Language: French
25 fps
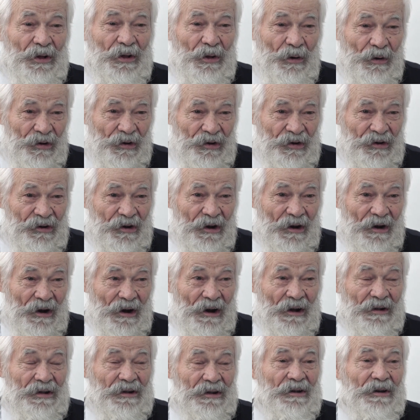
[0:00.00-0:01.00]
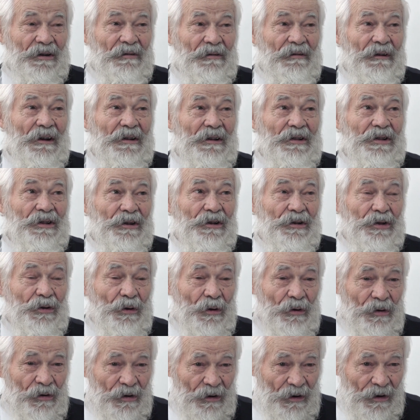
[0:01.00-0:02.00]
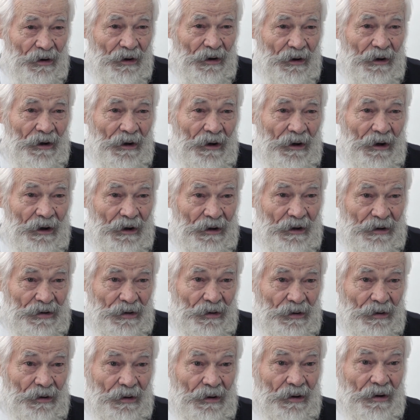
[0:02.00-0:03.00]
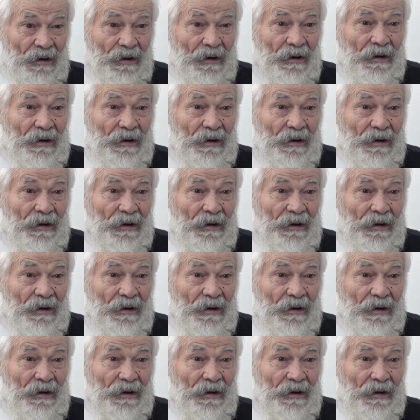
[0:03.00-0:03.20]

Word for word: et de profiter au maximum du temps qu'ils auraient. Il est